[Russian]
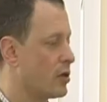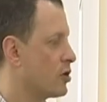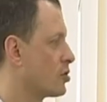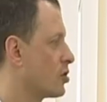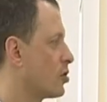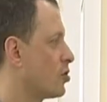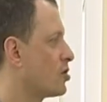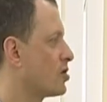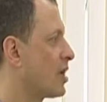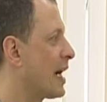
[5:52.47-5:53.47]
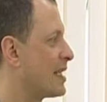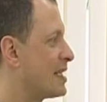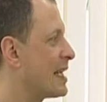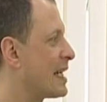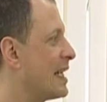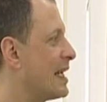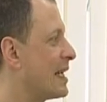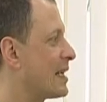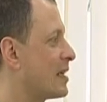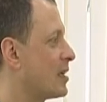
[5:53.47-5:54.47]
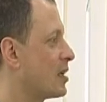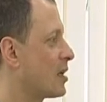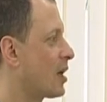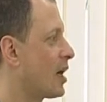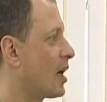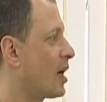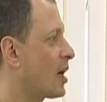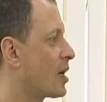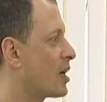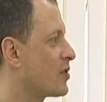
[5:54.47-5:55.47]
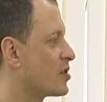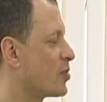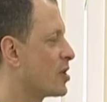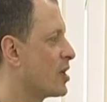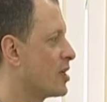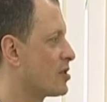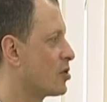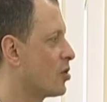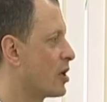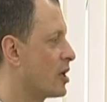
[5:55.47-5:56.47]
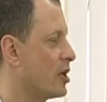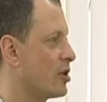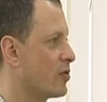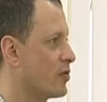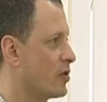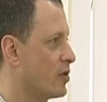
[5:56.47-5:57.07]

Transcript: Значит, то есть, а те клиенты, а, а как распределяется доля клиентов?